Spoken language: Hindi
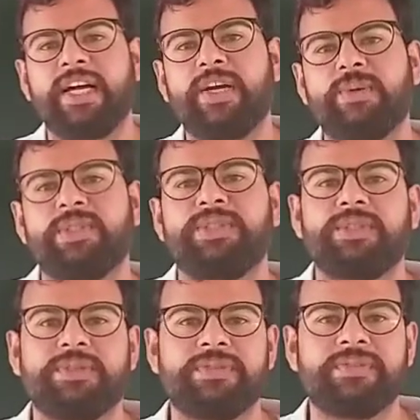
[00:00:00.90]
हेलो
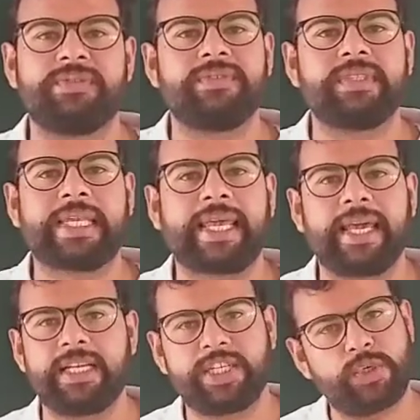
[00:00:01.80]
बच्चों
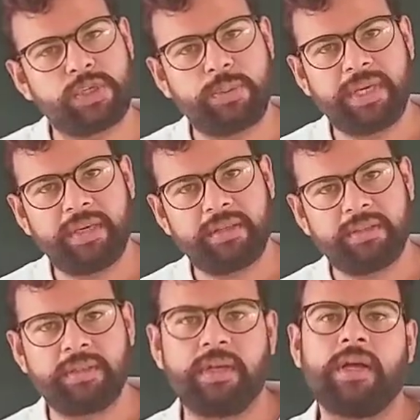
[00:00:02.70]
कैसे हो सभी
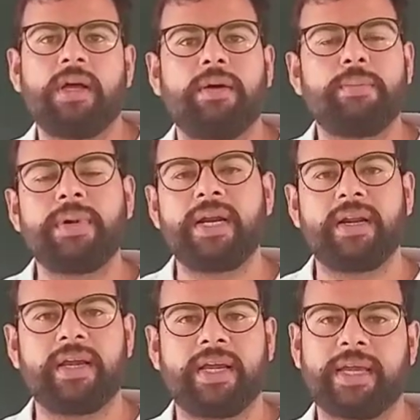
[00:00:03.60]
हम पढ़
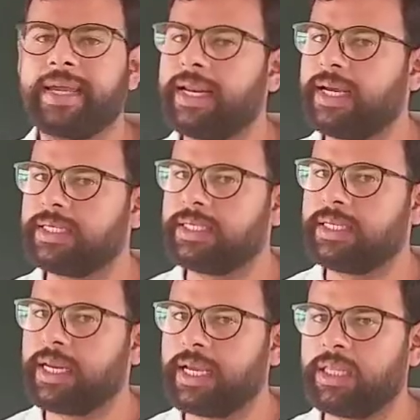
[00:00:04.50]
रहे हैं क्लास
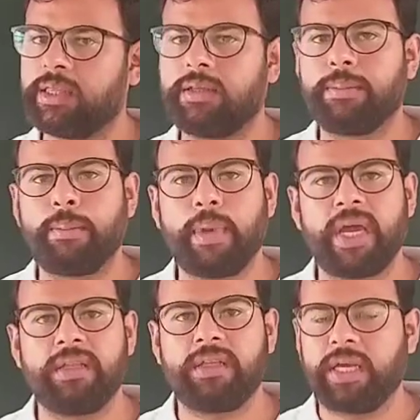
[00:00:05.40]
टेंथ
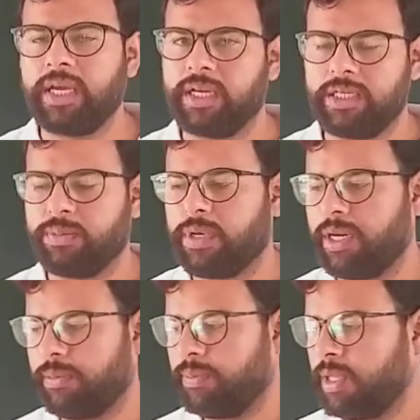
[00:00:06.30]
मैथ इंग्लिश
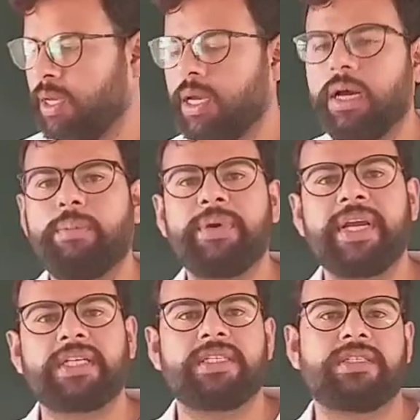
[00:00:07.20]
मीडियम अपनी
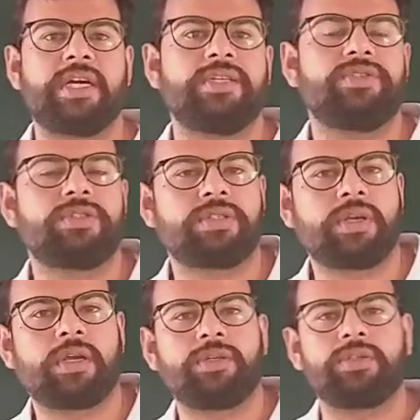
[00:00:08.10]
एक्सरसाइज
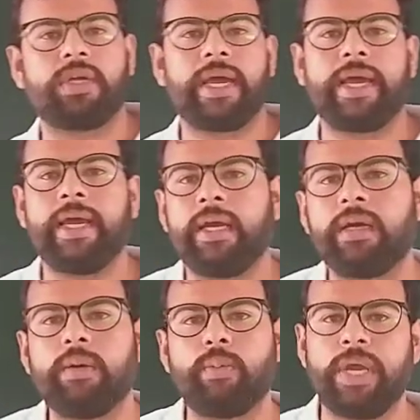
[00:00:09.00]
है
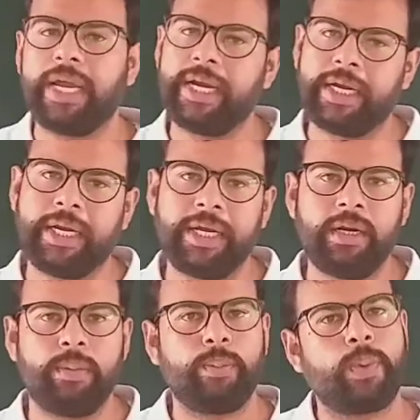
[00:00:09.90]

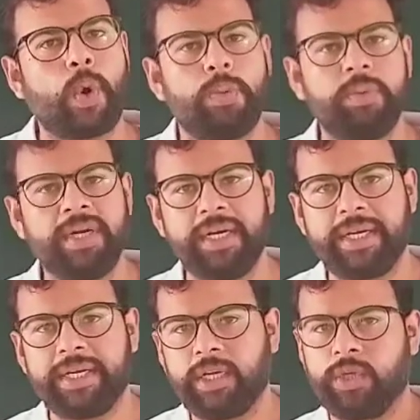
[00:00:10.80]
18
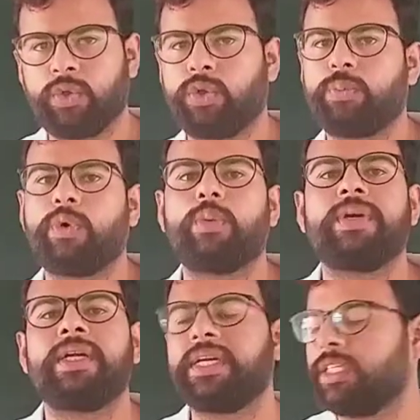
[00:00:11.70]
प्रोबेबिलिटी तो
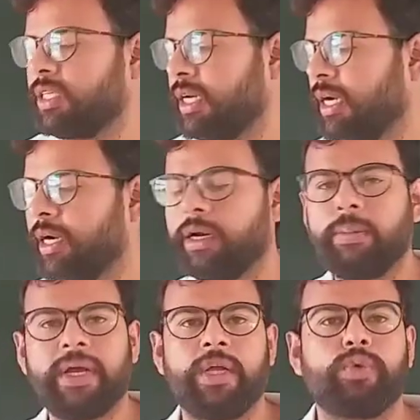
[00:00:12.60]
प्रोबेबिलिटी से रिलेटेड
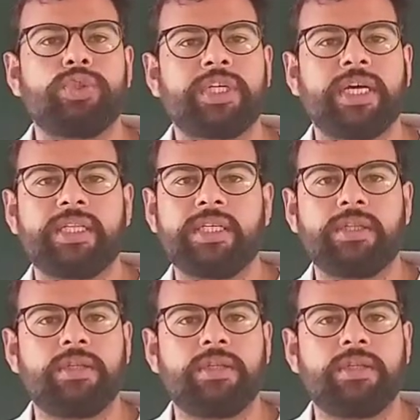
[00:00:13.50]
पहले कुछ क्या थी